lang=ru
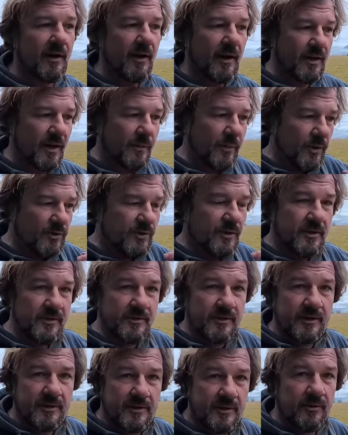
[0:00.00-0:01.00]
она просто
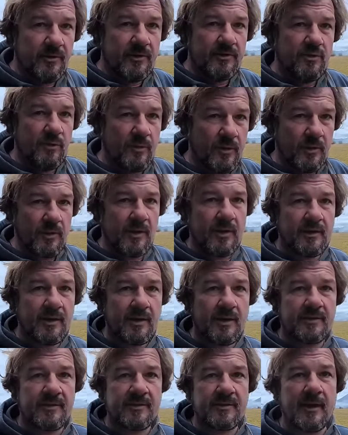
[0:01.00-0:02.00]
разрядилась, умерла
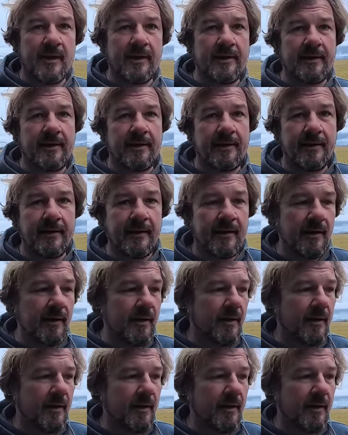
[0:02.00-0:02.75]
до конца, и